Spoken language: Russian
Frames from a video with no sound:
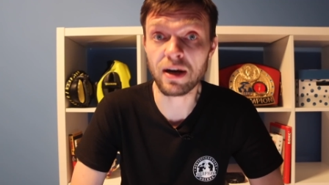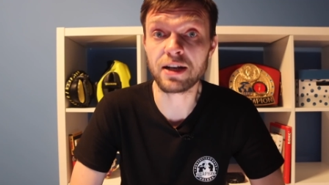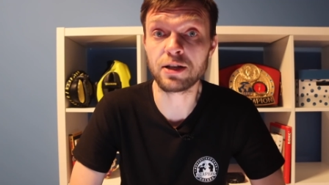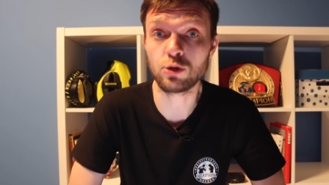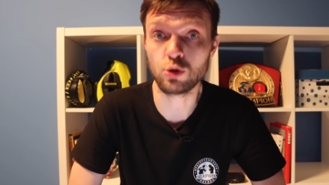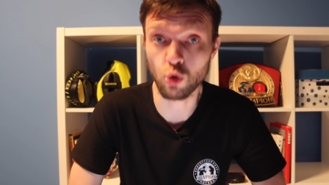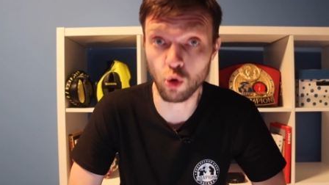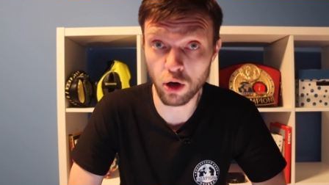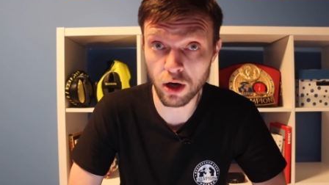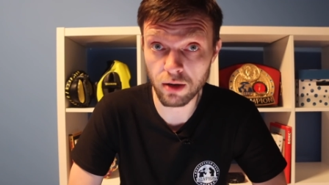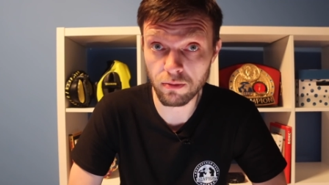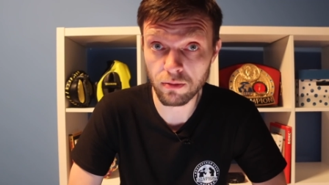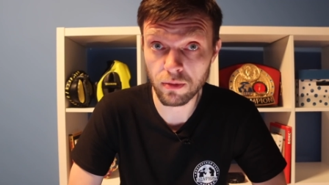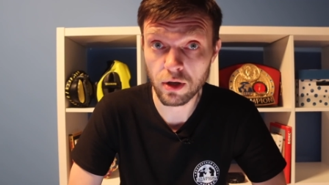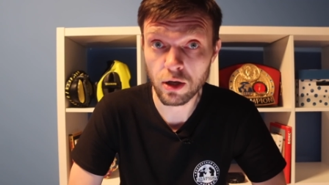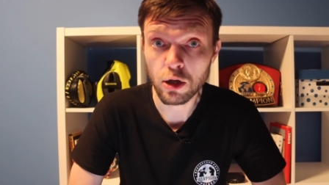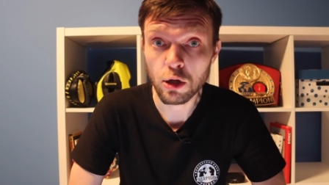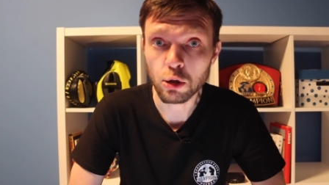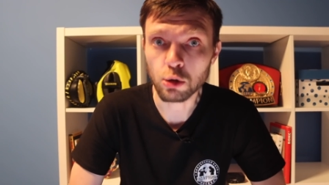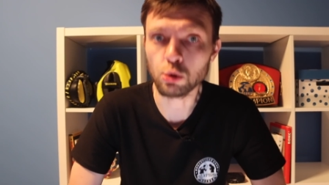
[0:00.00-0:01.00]
боксером,
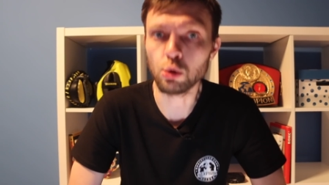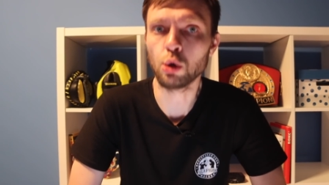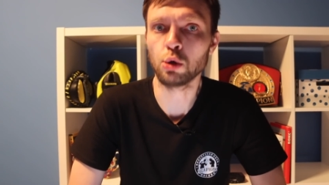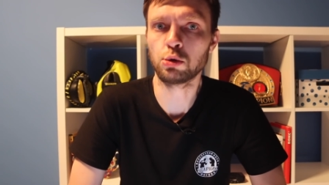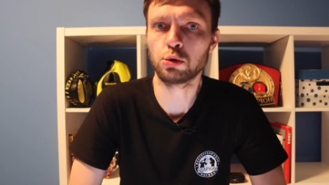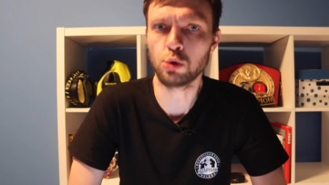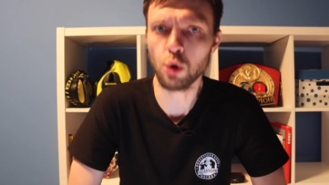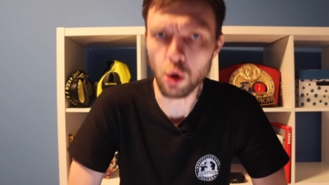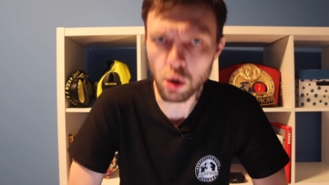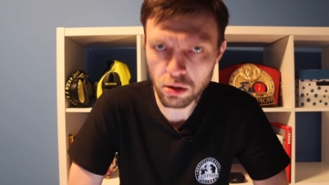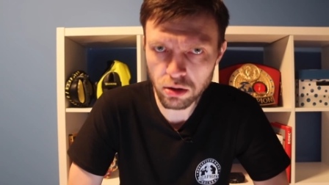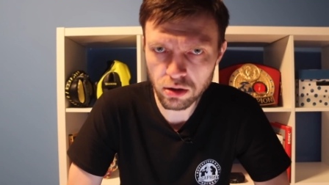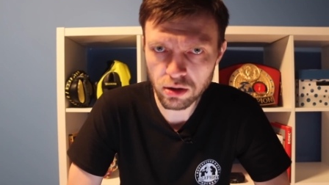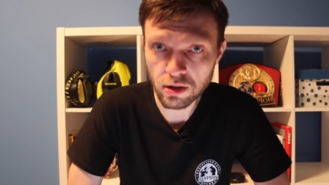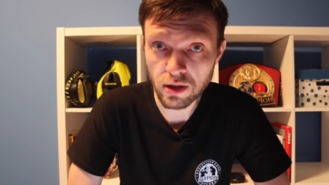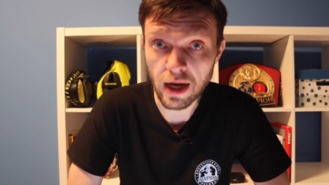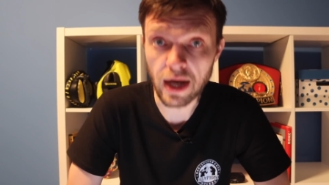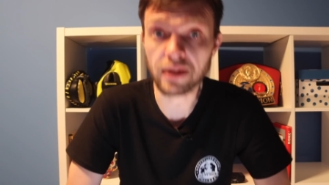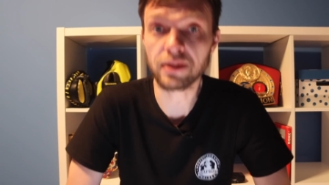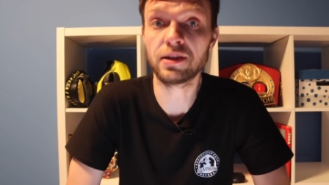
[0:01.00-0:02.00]
но
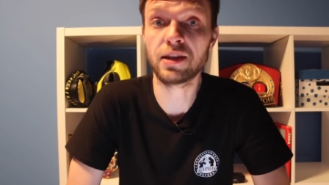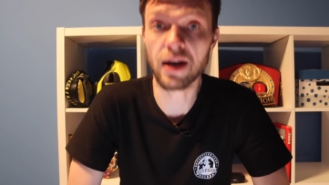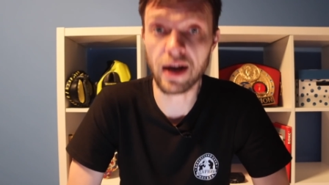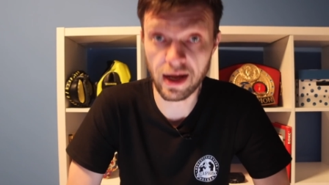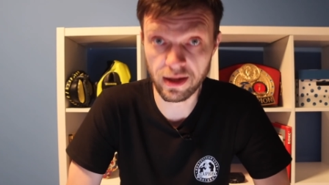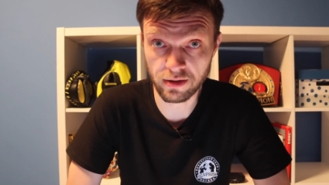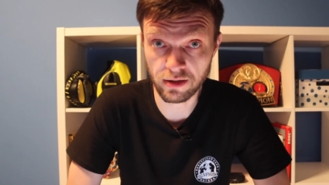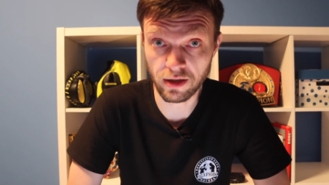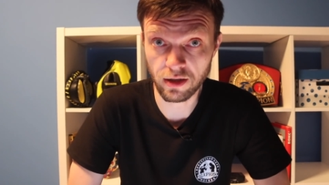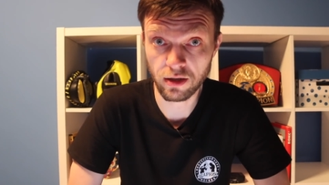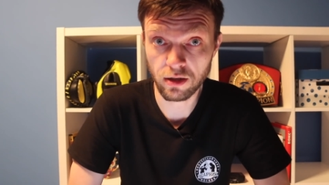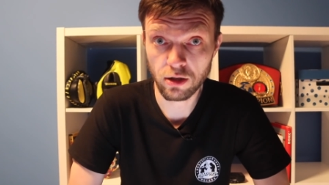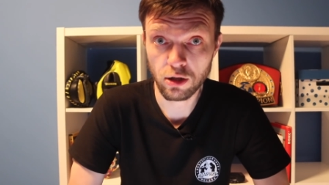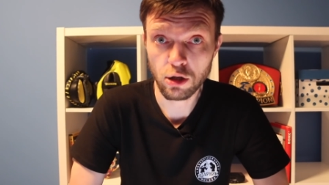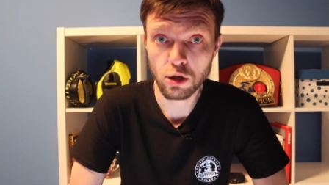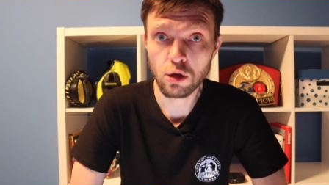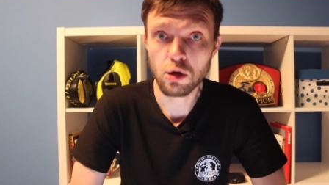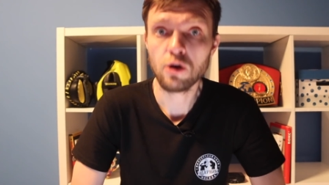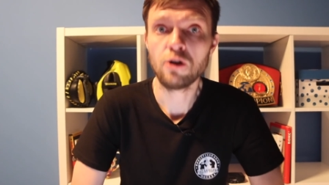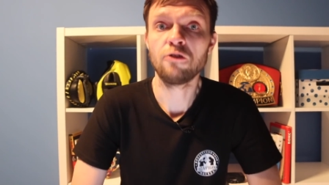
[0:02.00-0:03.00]
тот, Андраде,
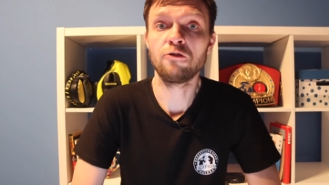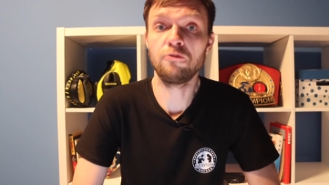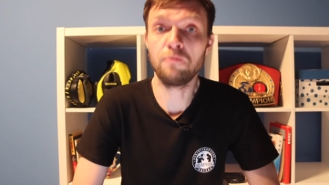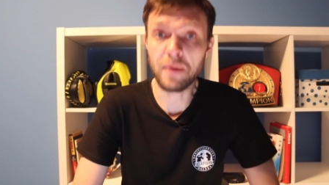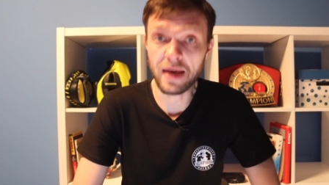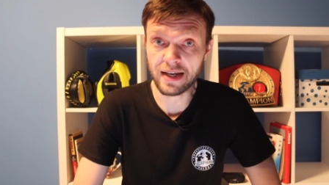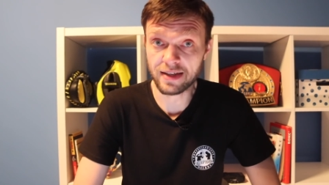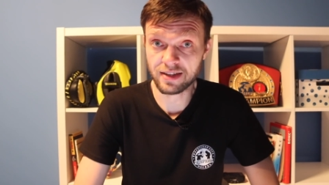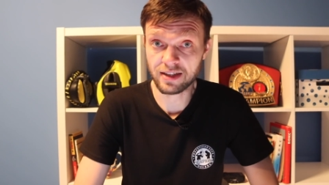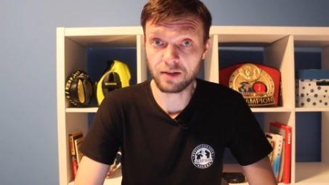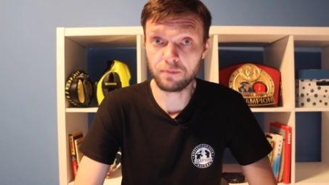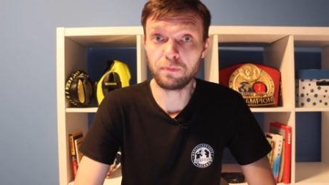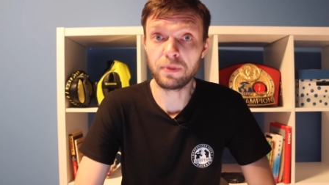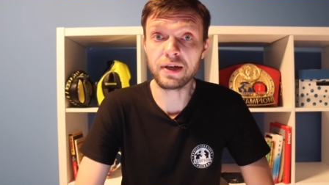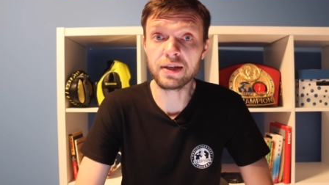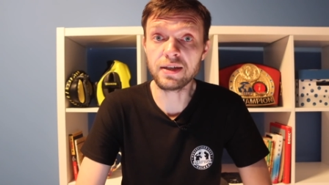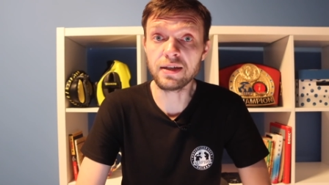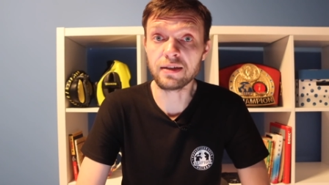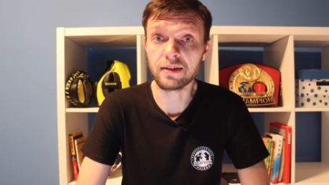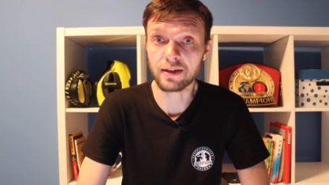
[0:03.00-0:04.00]
Вместо
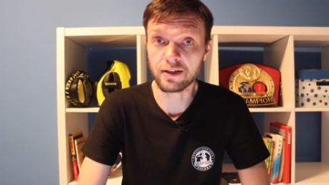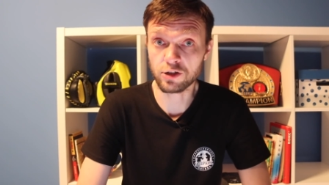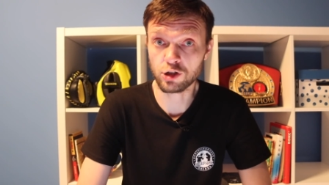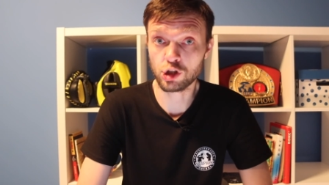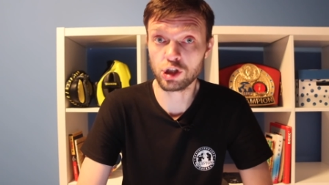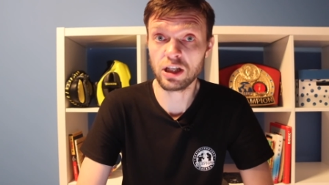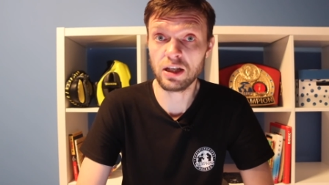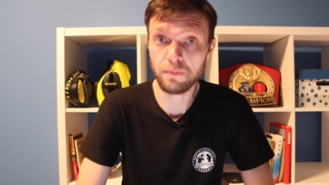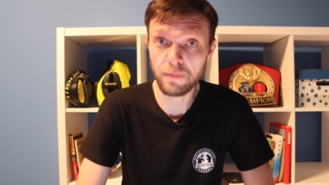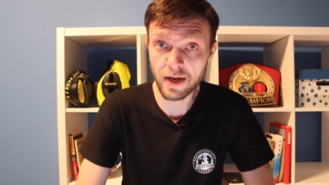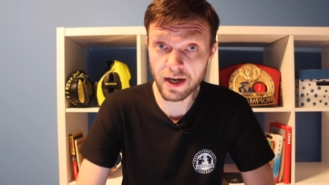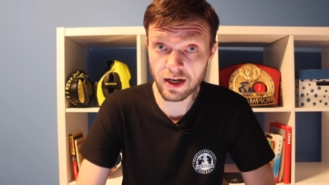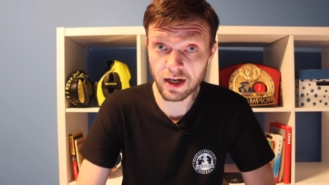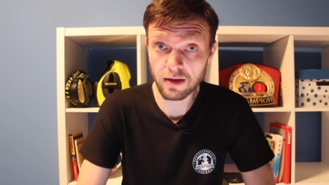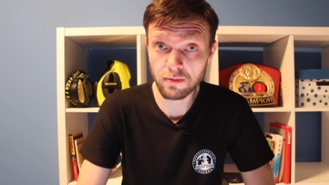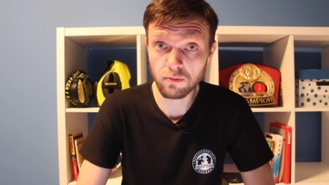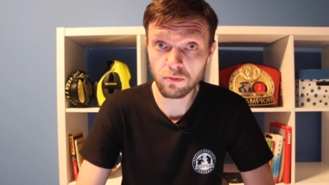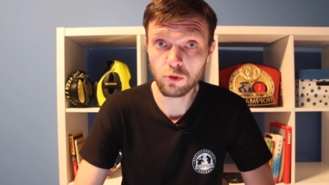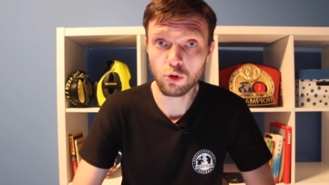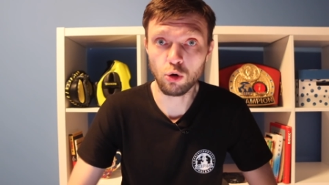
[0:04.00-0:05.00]
поединка с
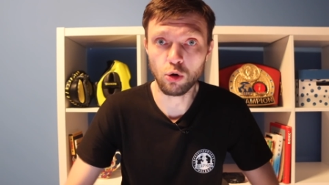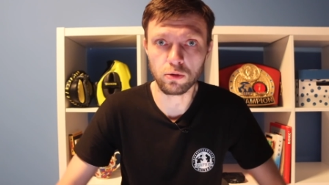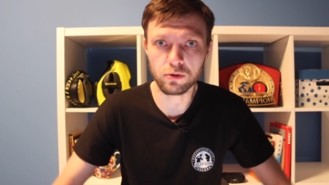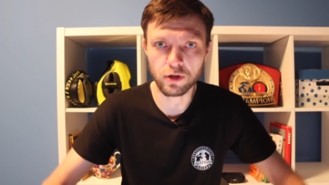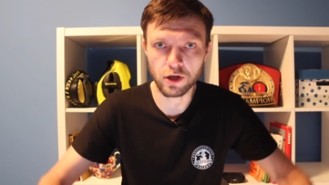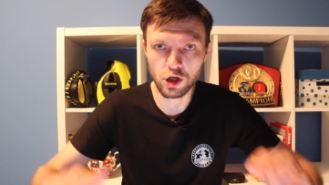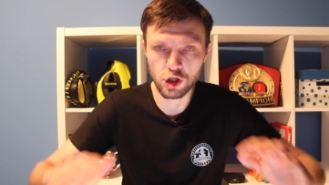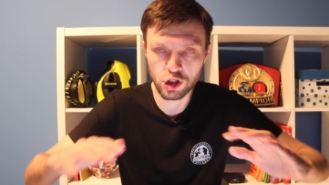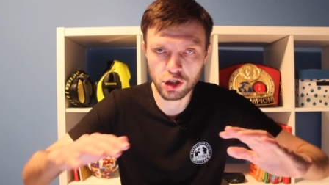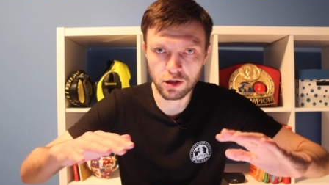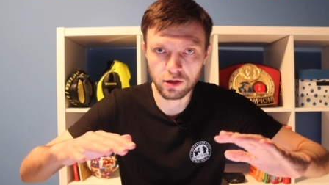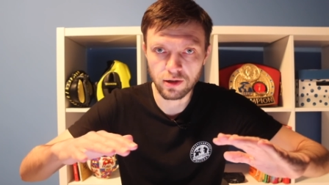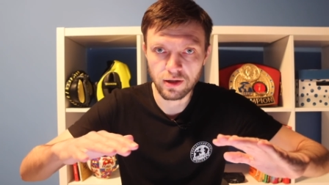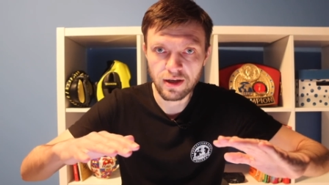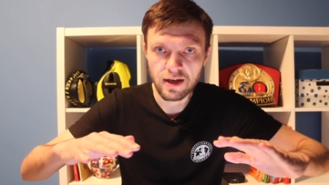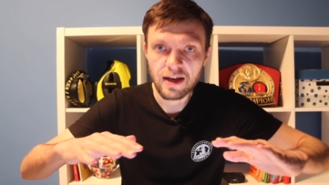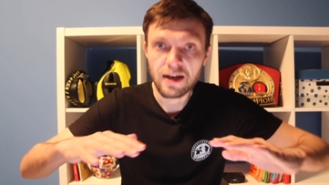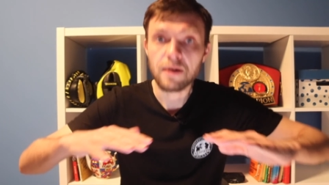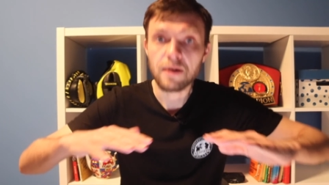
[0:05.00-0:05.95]
Женебеком он решил